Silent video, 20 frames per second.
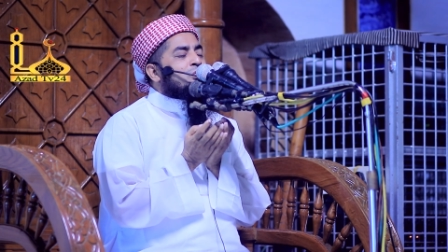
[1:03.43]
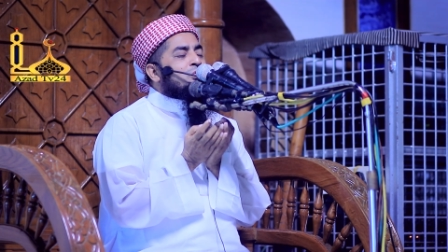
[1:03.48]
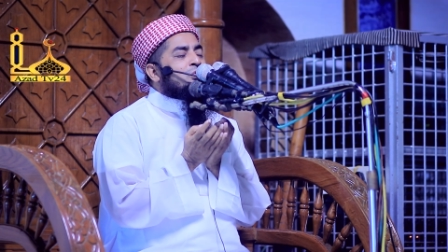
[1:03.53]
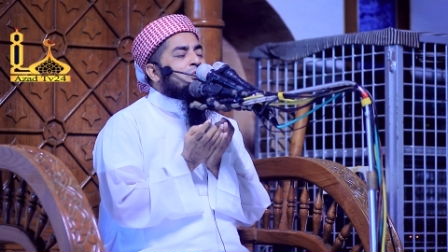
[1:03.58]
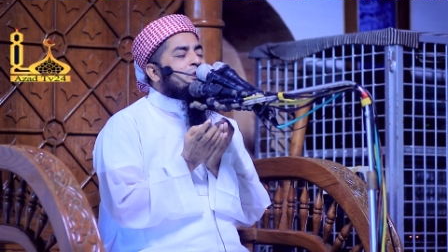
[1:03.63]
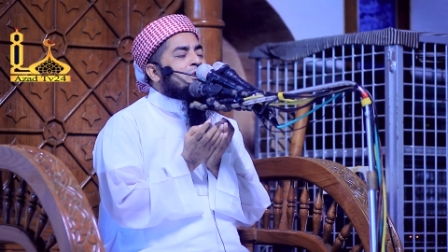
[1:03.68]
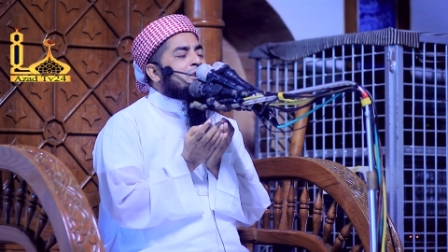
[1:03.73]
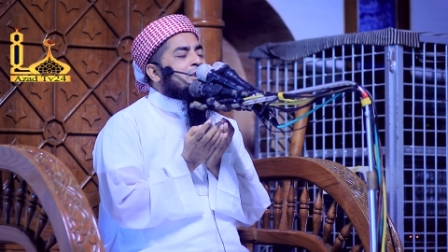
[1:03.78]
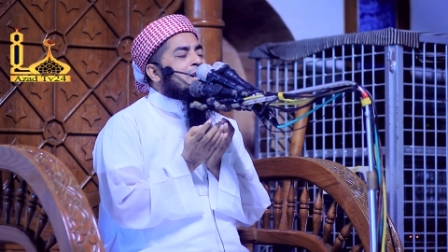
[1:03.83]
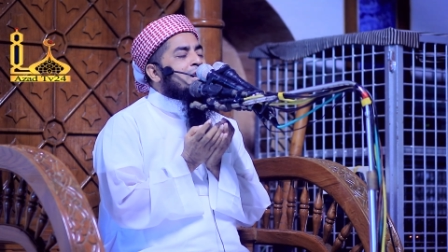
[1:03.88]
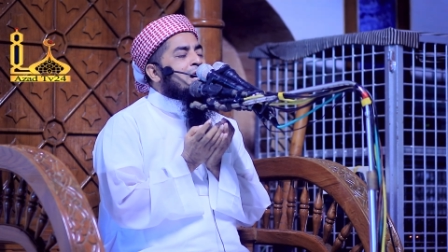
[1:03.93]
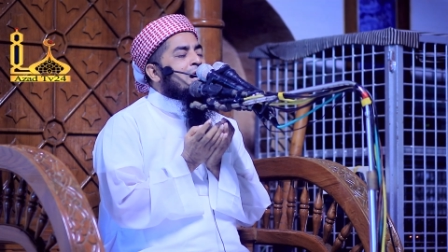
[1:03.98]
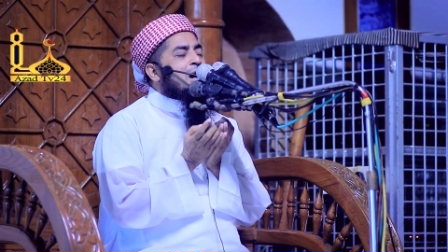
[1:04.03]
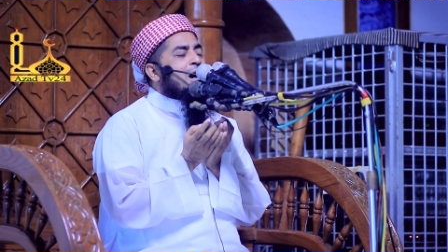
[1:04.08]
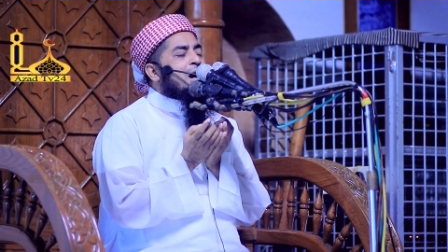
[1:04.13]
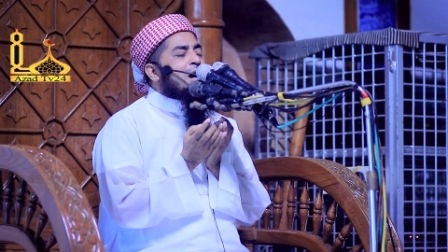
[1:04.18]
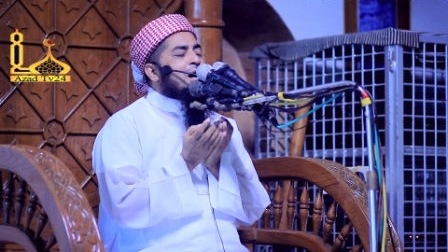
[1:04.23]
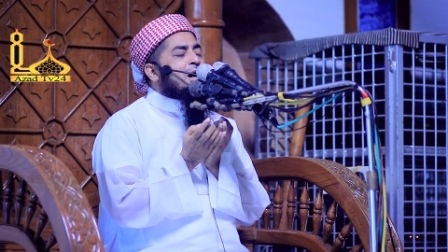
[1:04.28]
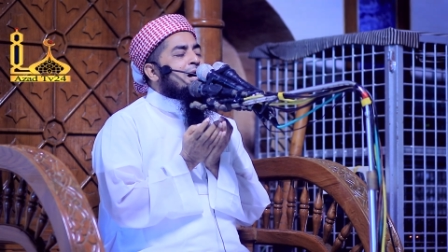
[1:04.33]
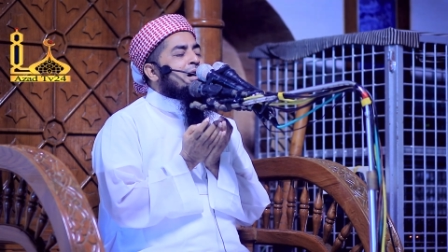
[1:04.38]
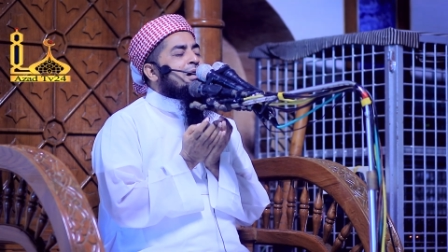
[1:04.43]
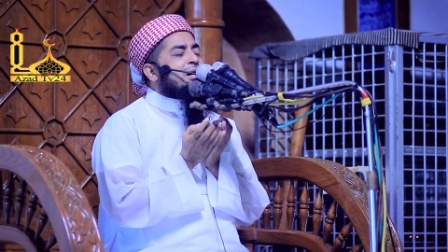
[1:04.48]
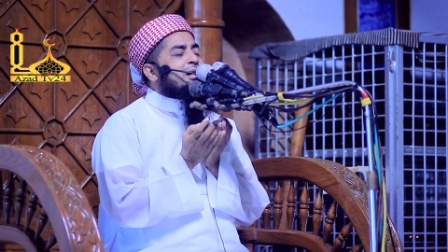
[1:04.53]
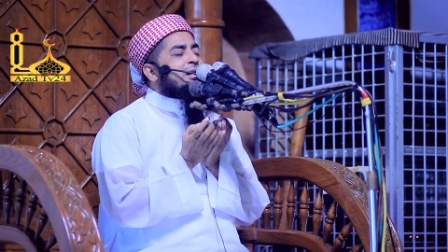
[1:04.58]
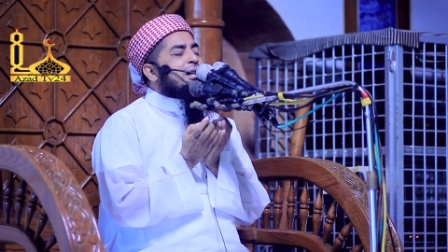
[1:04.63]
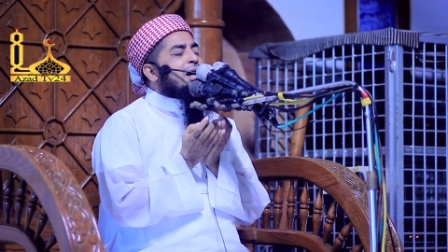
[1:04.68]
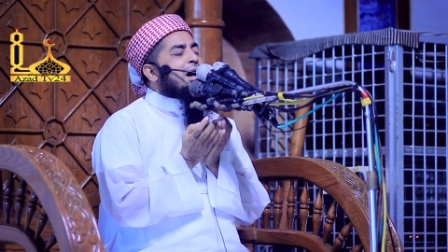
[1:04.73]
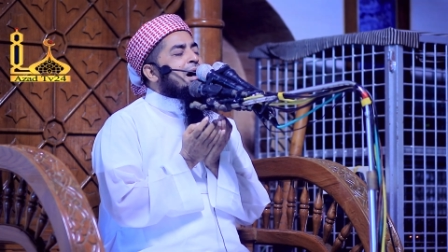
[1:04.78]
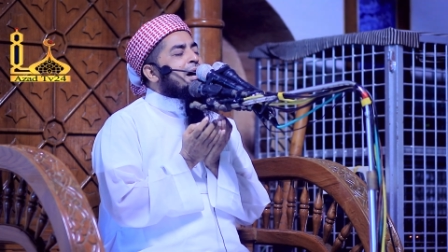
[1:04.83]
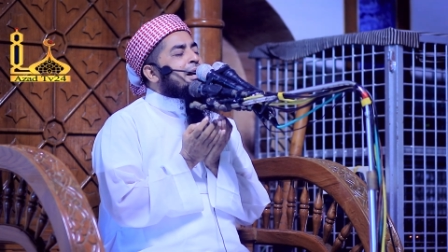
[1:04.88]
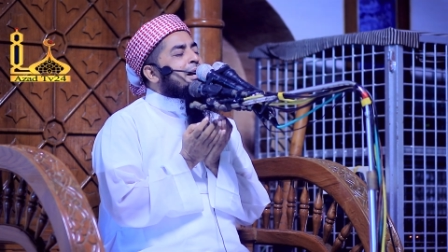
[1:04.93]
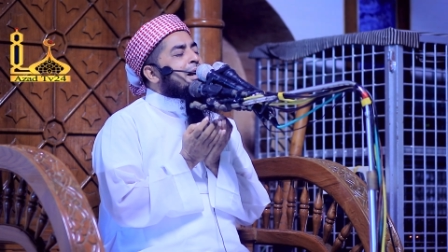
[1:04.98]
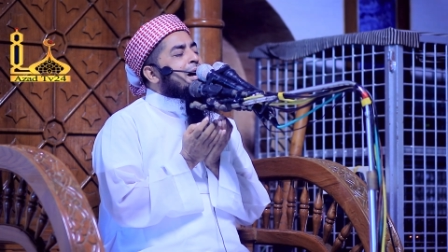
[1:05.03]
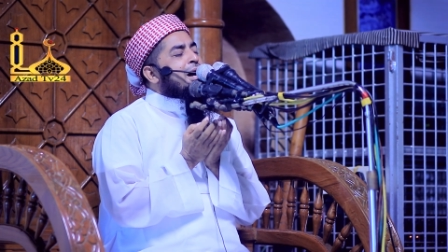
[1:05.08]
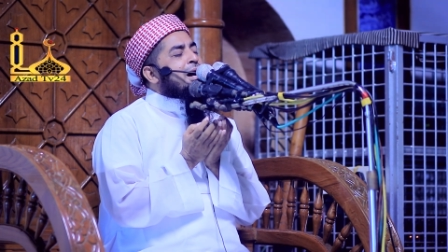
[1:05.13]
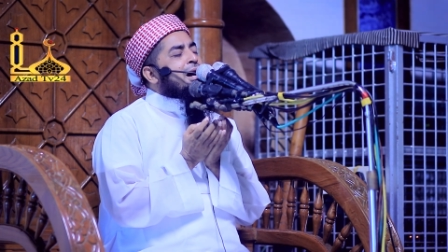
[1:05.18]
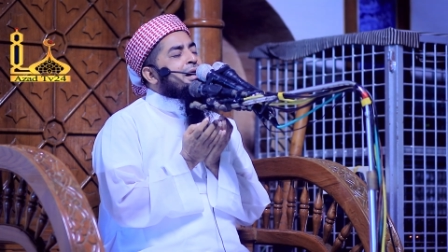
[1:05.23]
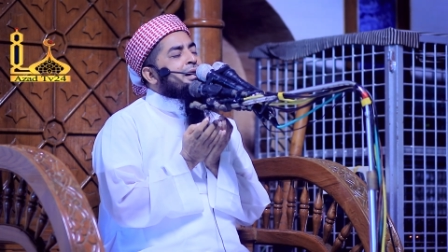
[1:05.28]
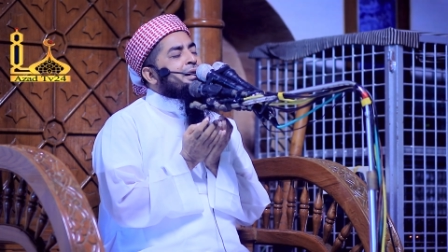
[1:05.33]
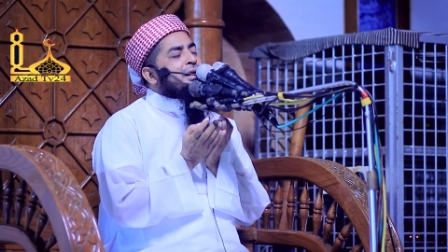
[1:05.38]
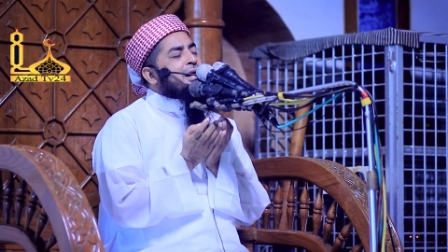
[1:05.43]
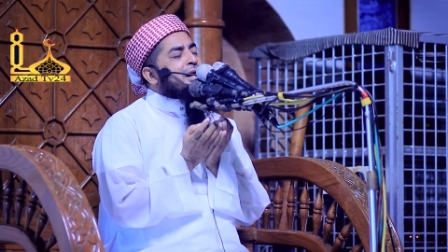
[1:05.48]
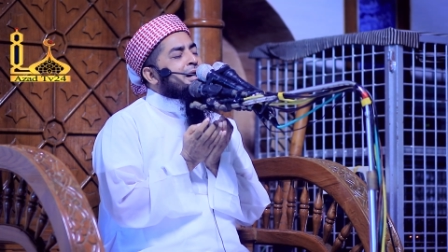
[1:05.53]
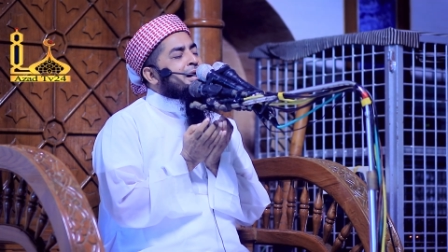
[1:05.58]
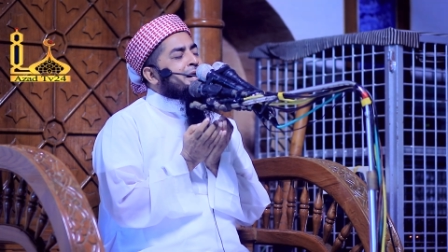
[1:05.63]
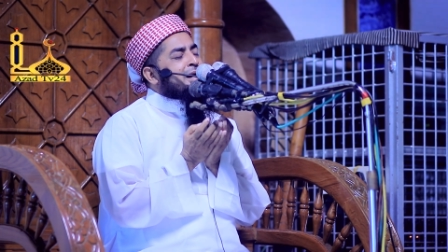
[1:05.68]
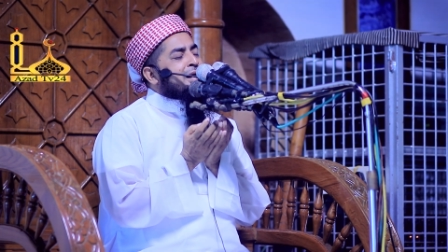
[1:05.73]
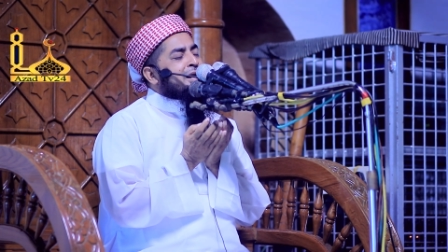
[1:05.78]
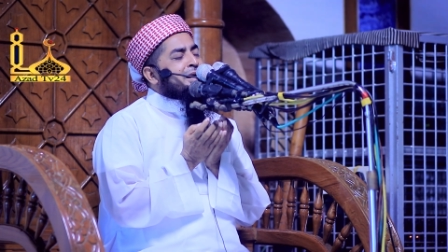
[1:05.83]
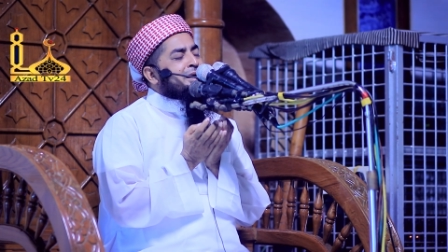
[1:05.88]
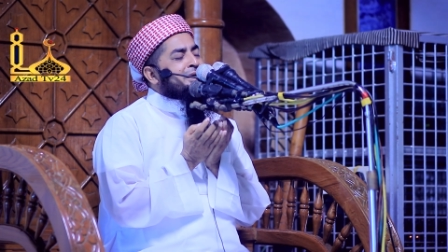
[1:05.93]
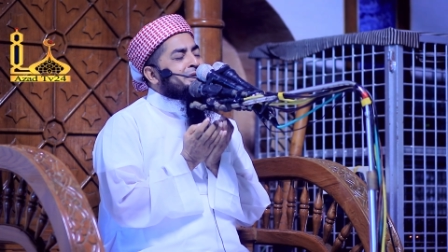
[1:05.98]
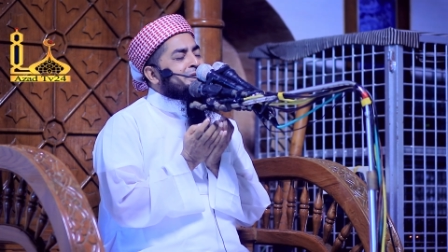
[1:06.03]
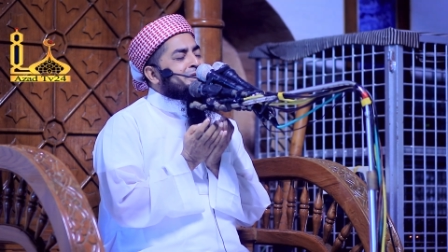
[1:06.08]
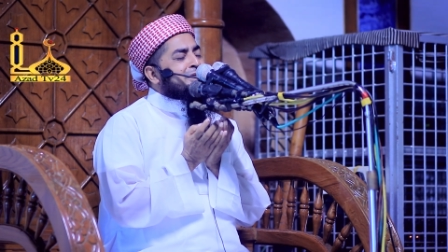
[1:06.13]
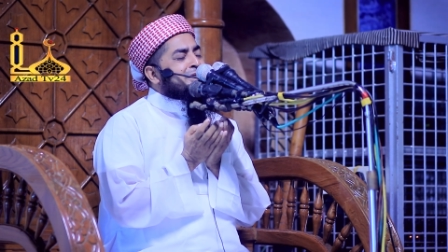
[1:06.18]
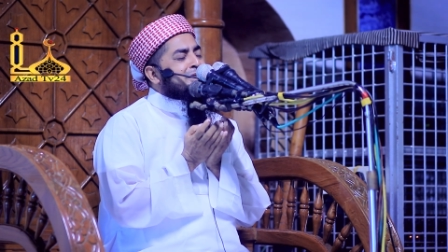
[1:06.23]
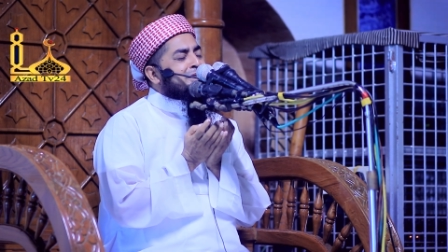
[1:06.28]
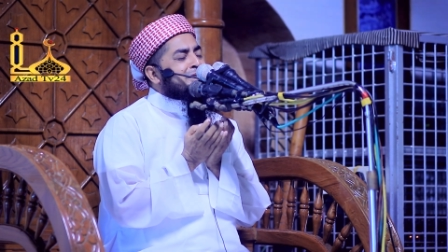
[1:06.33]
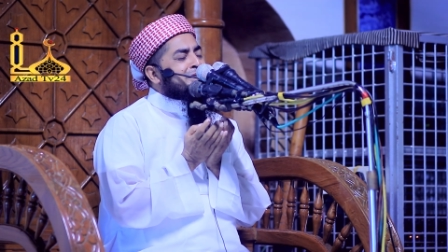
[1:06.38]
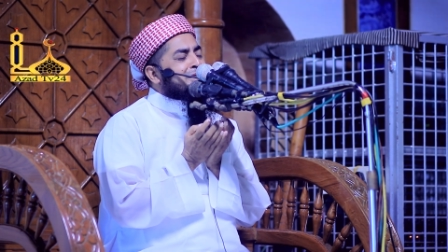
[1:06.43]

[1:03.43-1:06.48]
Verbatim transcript: টুকরা নানা নানি